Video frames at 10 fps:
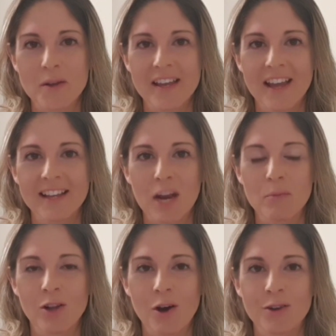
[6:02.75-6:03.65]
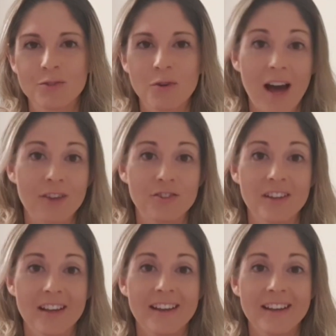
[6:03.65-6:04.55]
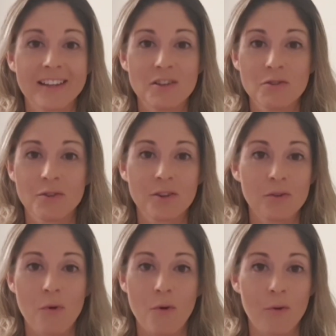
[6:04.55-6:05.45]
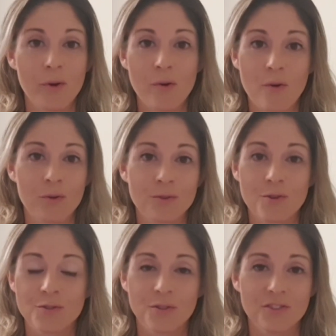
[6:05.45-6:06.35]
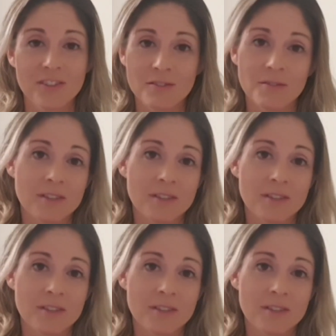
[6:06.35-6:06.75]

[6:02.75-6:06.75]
que ele era melhor no kart que o, que o Ocon e o Ocon não gostou disso,